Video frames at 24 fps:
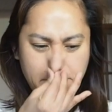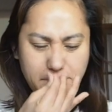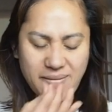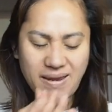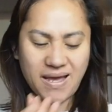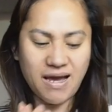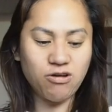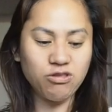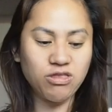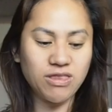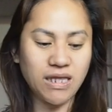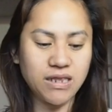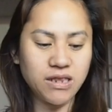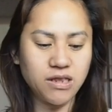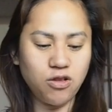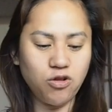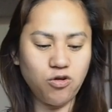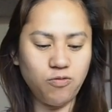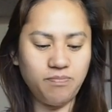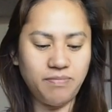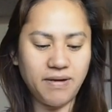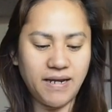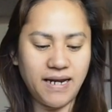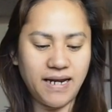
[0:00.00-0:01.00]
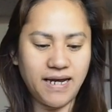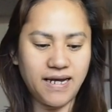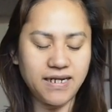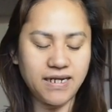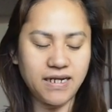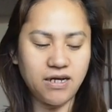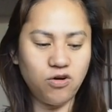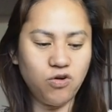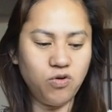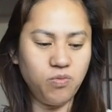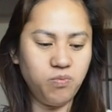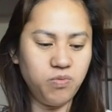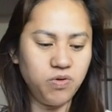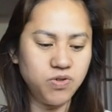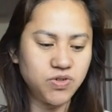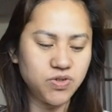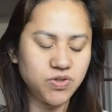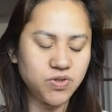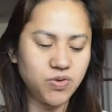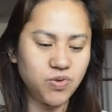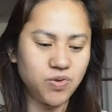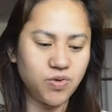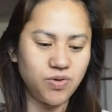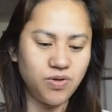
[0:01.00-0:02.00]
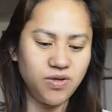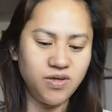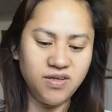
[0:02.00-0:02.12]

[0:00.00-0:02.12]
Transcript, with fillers: O, tatlo pala, naubos ko.